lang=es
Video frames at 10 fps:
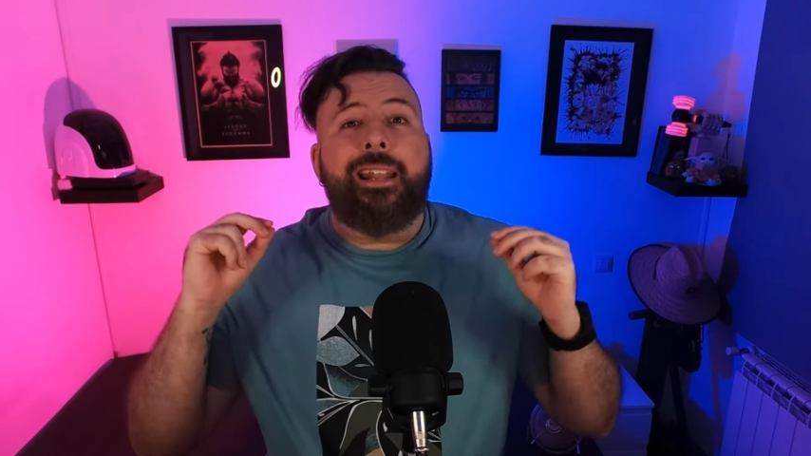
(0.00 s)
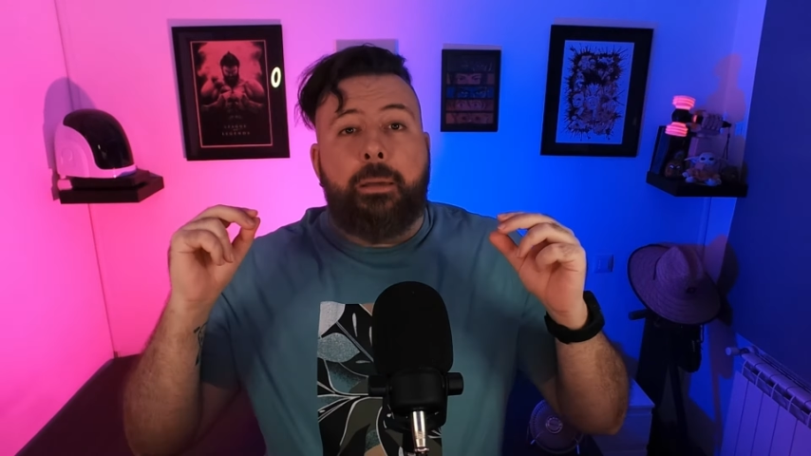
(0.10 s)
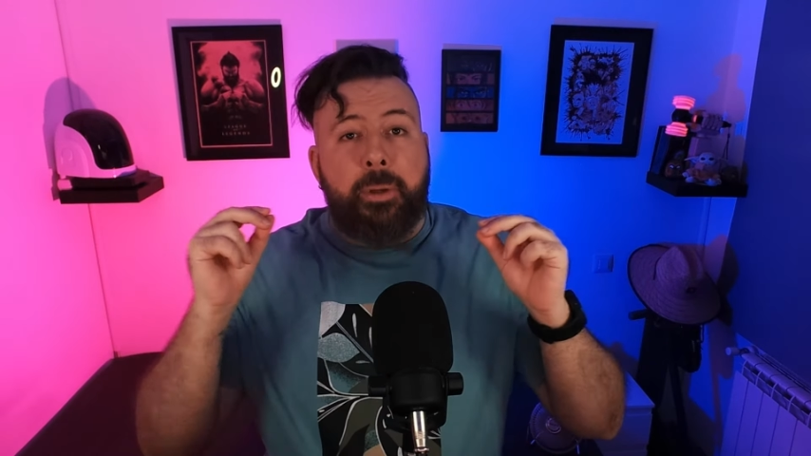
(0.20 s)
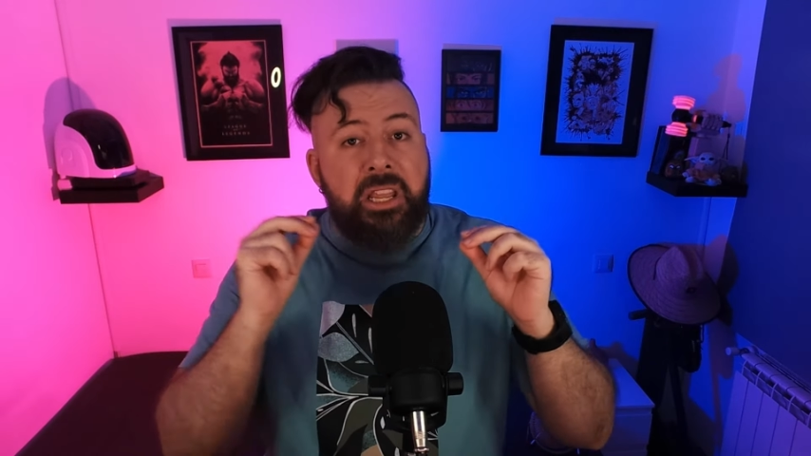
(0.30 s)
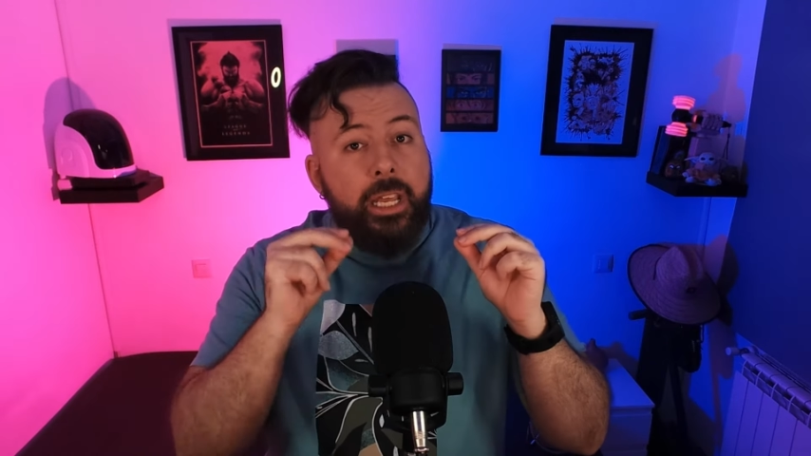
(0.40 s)

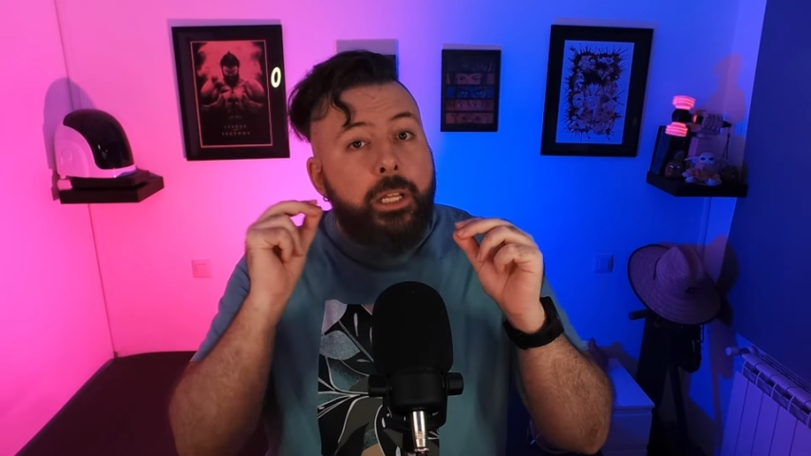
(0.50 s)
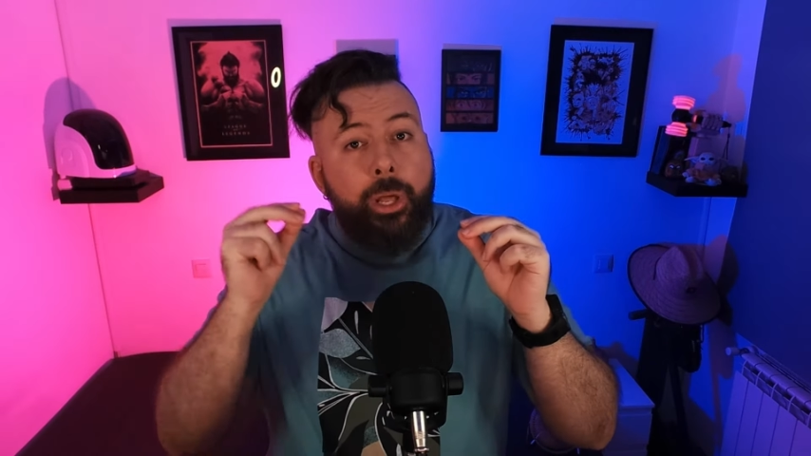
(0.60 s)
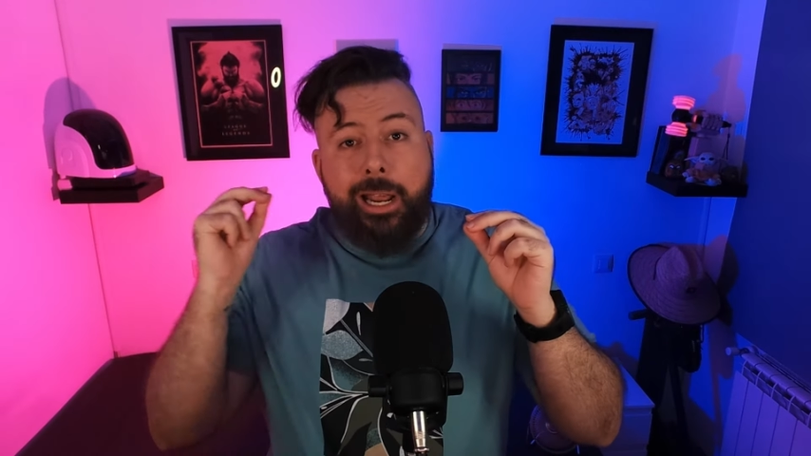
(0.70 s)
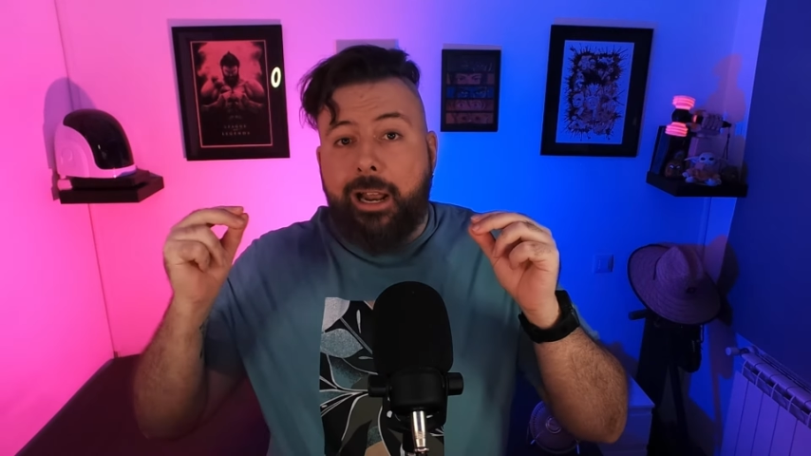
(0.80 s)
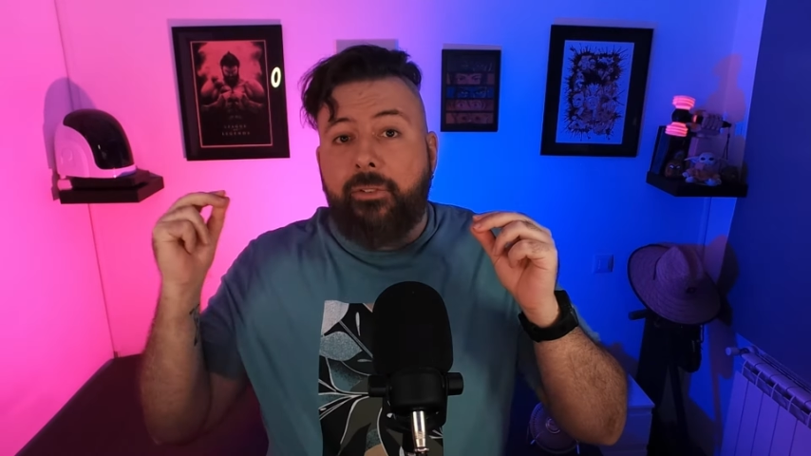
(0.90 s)
dependiendo
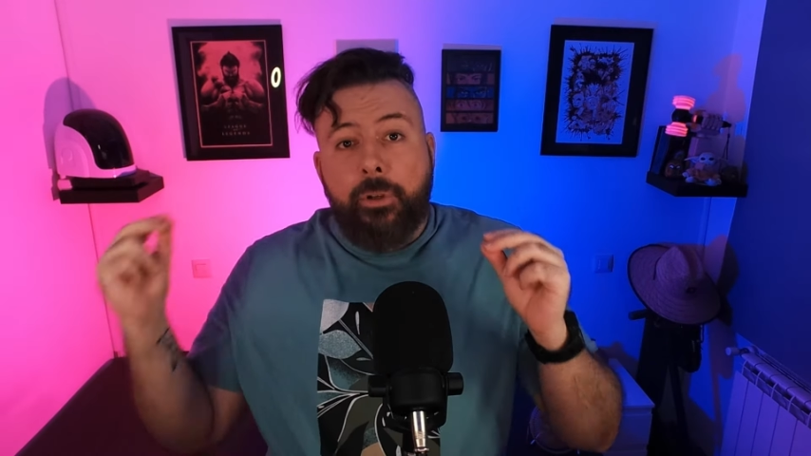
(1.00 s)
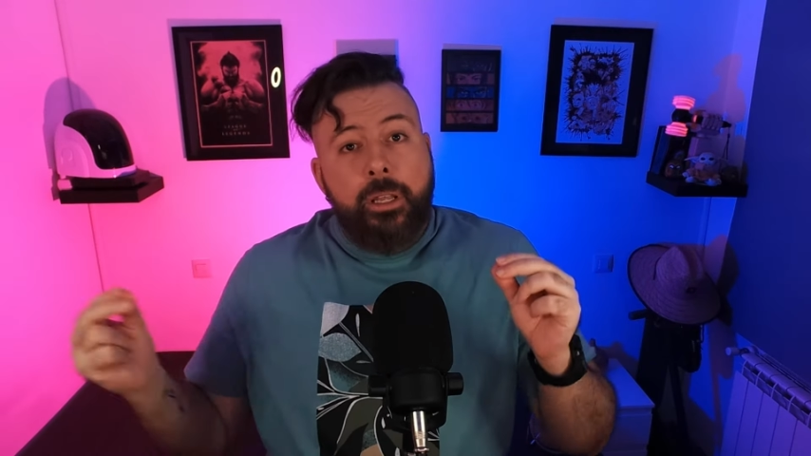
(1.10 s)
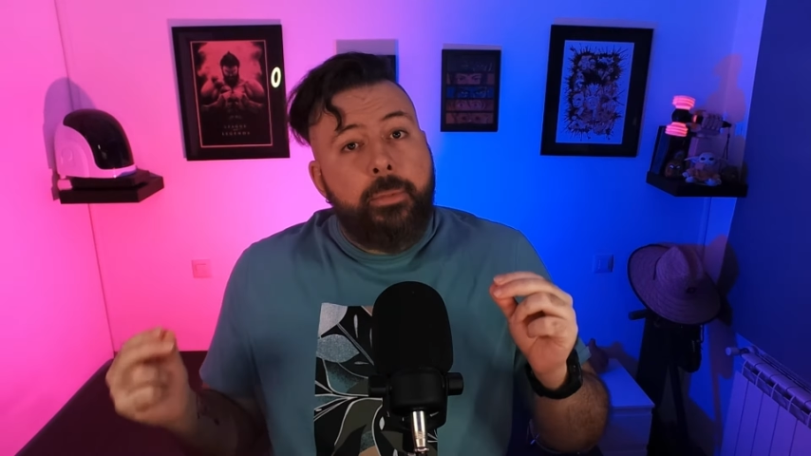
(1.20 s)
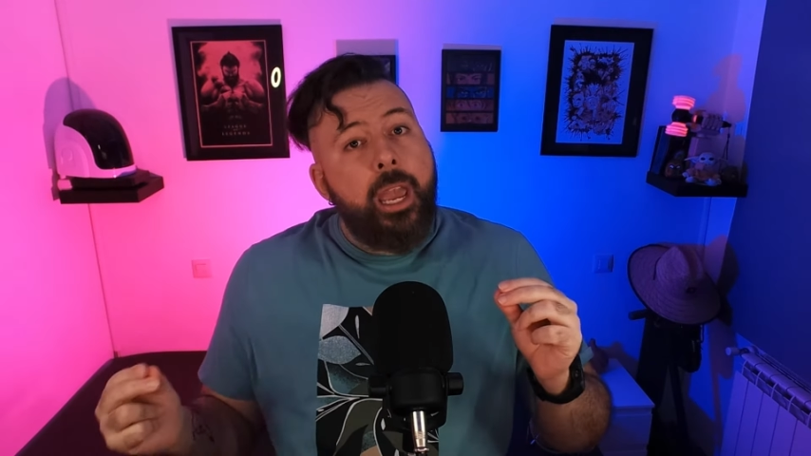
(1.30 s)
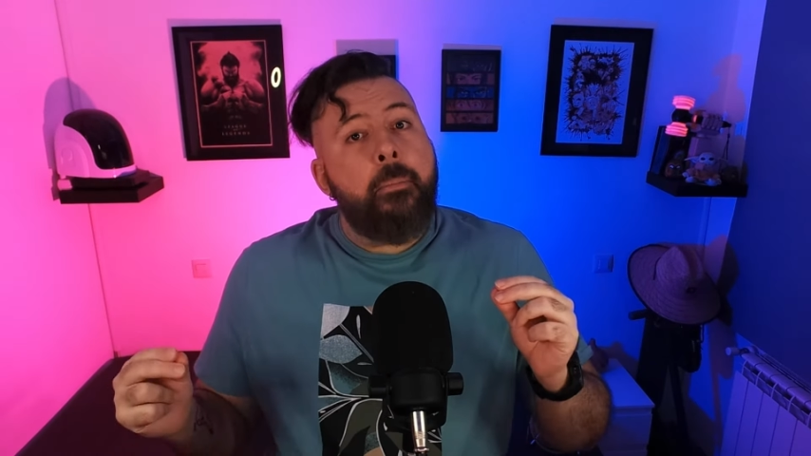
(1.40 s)
del escalafón
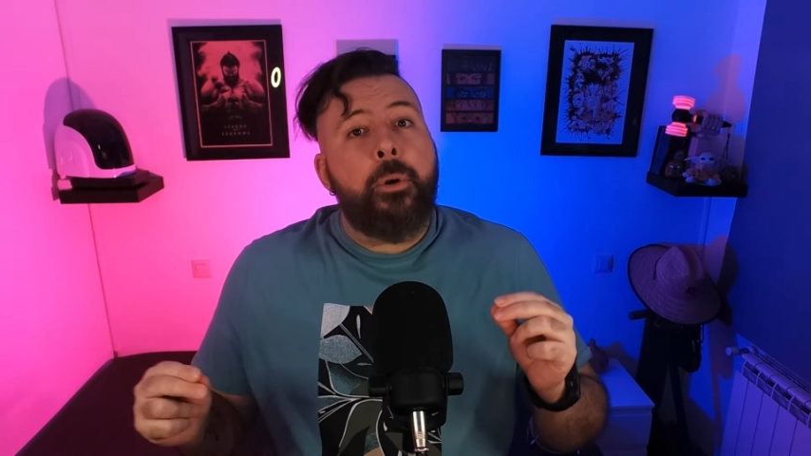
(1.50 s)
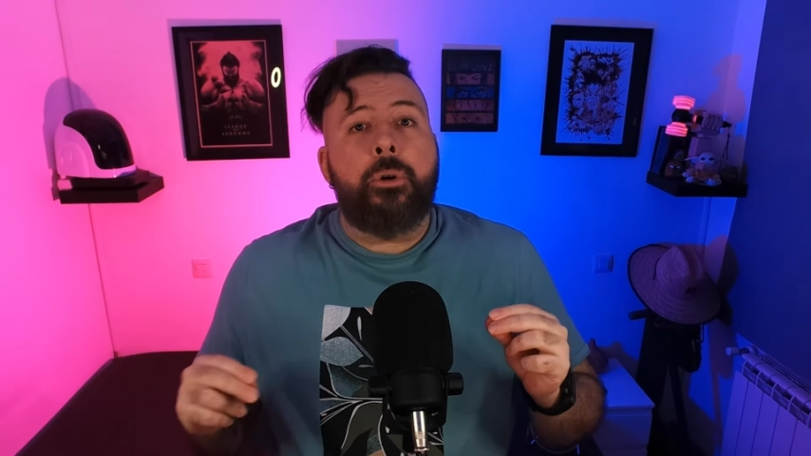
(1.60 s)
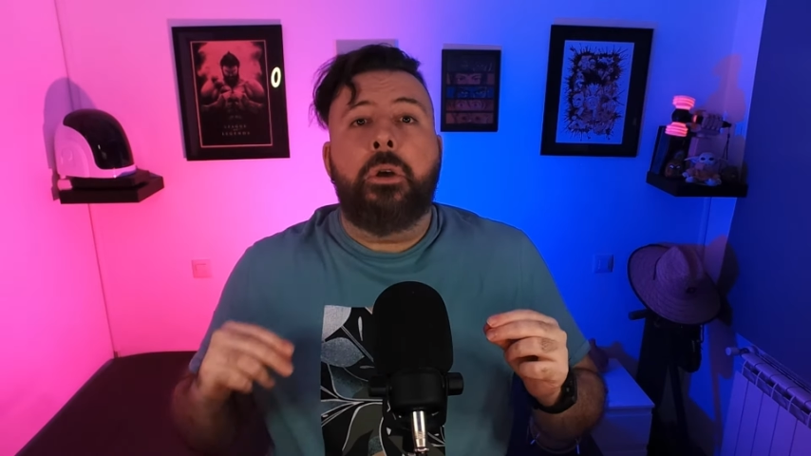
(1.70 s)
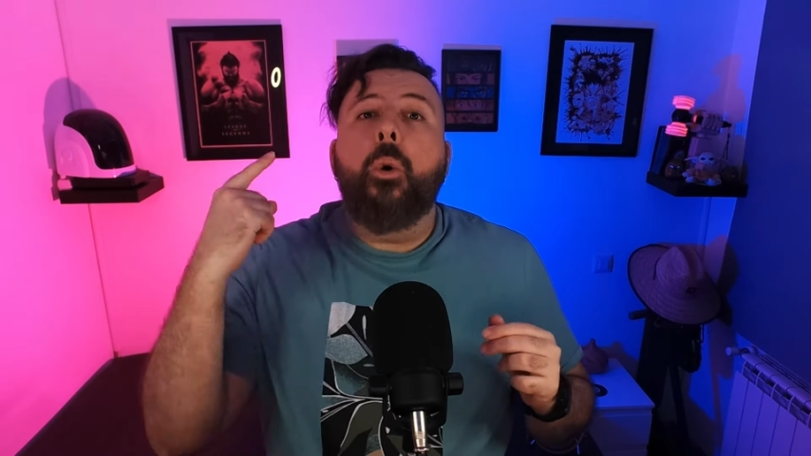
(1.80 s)
de miembro,